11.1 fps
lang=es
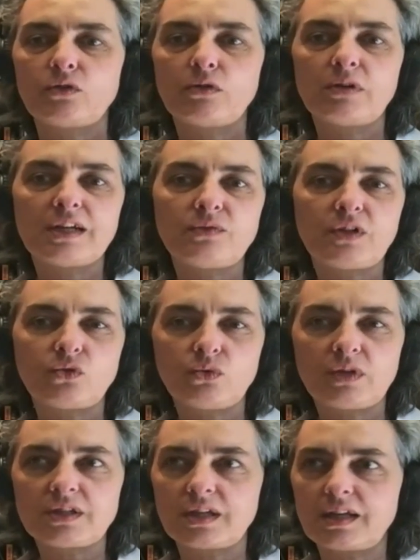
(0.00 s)
todas las
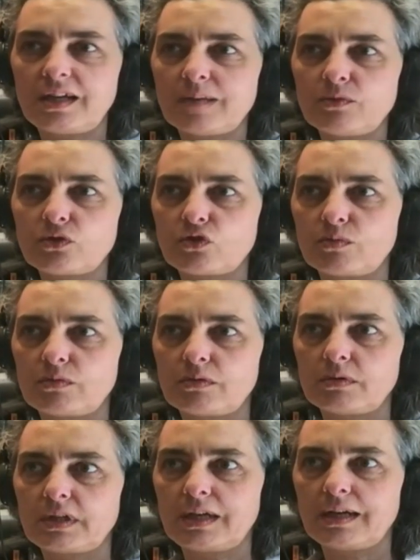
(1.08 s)
virtudes que queríamos
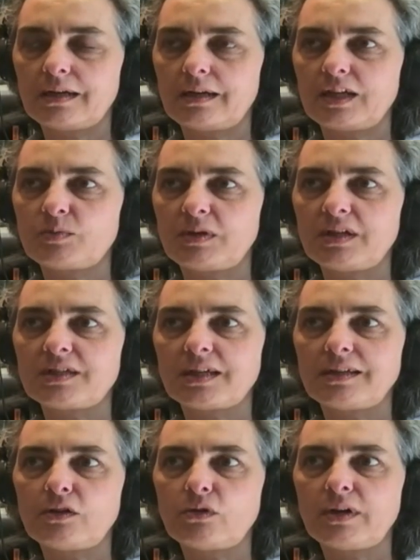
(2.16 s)
como que la, la
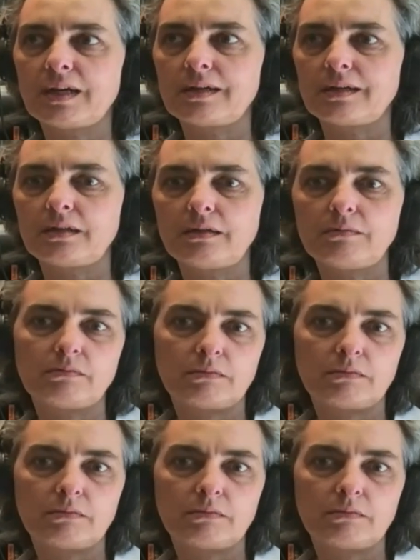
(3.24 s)
experiencia análoga